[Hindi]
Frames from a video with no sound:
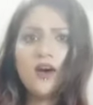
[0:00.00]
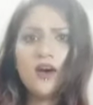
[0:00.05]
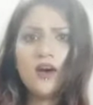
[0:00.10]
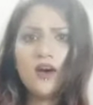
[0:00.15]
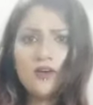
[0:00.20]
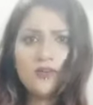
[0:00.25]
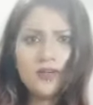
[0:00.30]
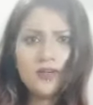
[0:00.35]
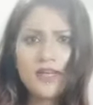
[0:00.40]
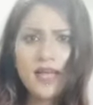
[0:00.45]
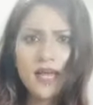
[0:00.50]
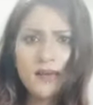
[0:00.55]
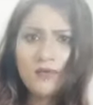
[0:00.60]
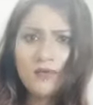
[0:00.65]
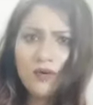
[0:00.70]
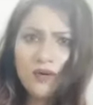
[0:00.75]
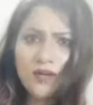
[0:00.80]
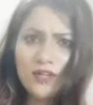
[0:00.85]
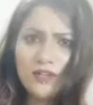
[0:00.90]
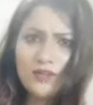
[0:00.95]
और क्या
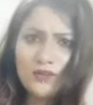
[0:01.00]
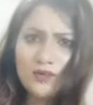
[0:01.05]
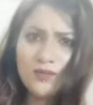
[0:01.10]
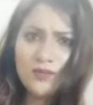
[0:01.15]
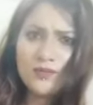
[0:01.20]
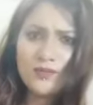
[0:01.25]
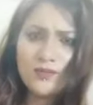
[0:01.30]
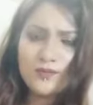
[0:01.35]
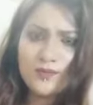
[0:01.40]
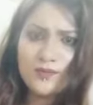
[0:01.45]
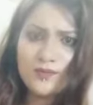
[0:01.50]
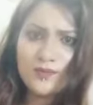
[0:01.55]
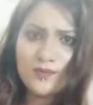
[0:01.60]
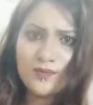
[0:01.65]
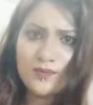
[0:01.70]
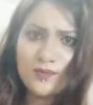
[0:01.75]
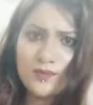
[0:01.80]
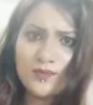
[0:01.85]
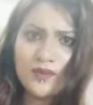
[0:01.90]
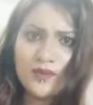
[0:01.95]
बोल रहे थे
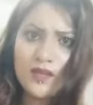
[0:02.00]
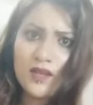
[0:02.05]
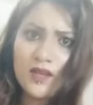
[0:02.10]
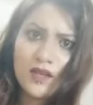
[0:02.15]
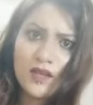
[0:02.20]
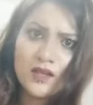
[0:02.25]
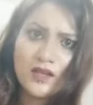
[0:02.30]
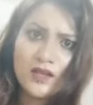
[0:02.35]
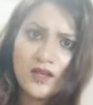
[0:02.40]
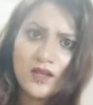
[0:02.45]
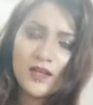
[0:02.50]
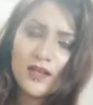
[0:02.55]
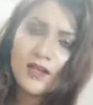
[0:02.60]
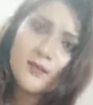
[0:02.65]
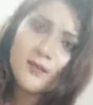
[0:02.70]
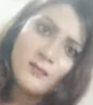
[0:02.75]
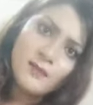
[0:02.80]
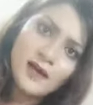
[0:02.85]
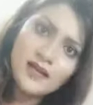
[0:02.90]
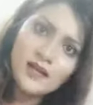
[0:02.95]

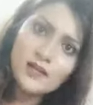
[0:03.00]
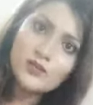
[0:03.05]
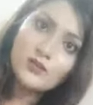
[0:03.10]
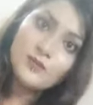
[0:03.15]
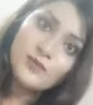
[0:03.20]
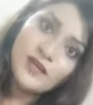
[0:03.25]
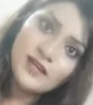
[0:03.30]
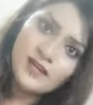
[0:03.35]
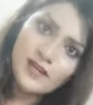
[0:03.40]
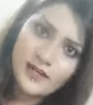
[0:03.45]
तुम मानो तुम एक